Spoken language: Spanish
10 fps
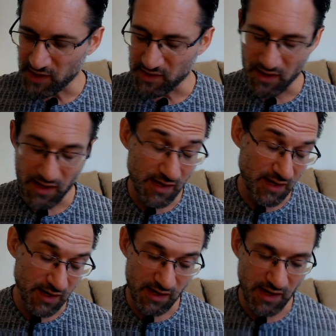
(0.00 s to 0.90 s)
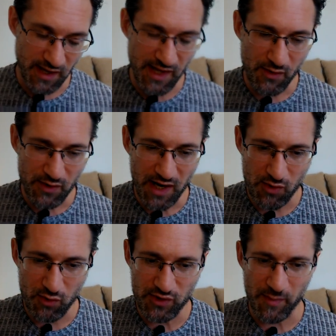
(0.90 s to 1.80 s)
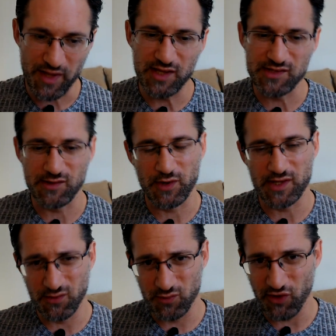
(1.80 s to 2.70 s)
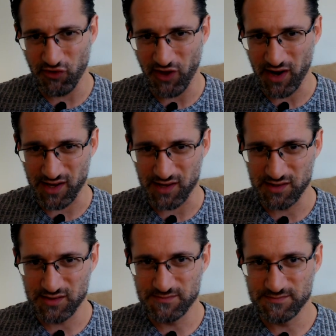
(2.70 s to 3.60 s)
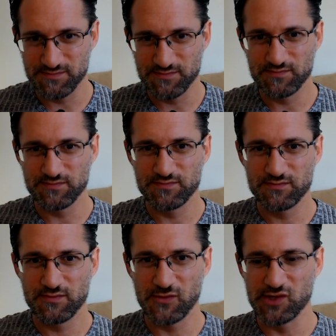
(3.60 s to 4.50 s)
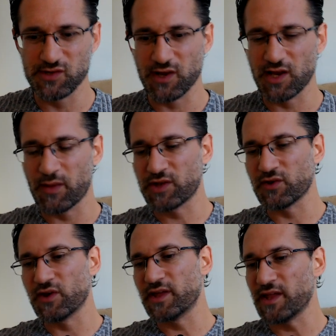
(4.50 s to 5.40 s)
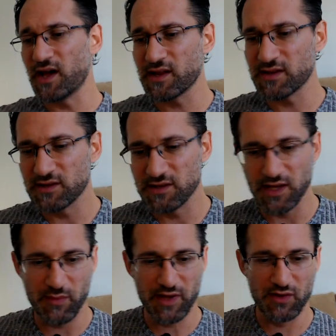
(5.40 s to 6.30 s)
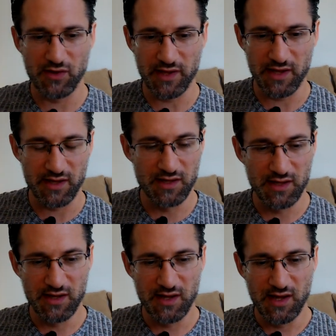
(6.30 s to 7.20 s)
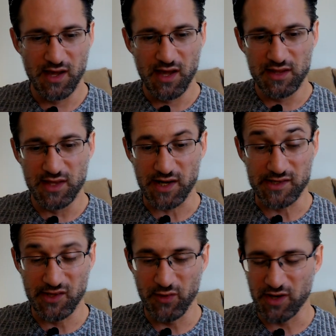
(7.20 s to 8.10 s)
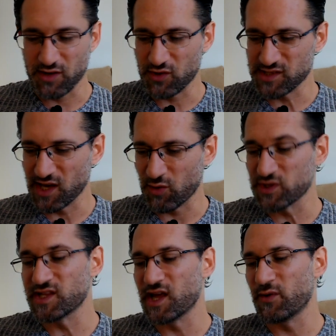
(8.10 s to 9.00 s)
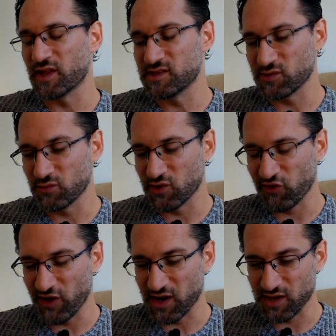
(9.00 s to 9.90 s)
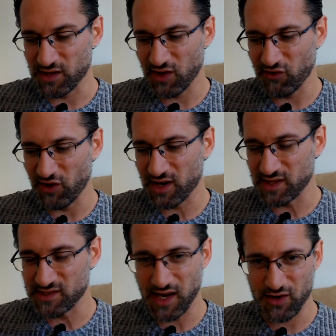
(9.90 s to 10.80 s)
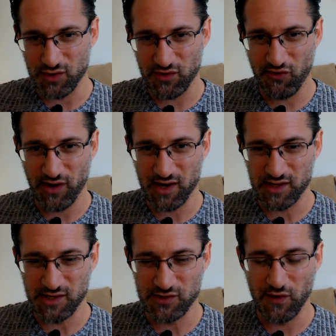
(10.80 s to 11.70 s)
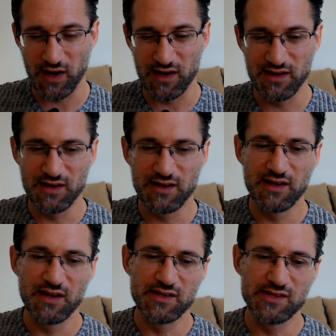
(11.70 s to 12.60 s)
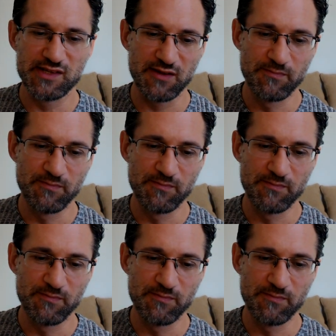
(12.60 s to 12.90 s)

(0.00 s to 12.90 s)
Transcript: eh, quería hablar justamente sobre el segundo chakra, sobre el aspecto de dar y el aspecto de, recibir, o sea, cómo se abre el segundo chakra, el chakra sacro, el chakra sexual. ¿sí?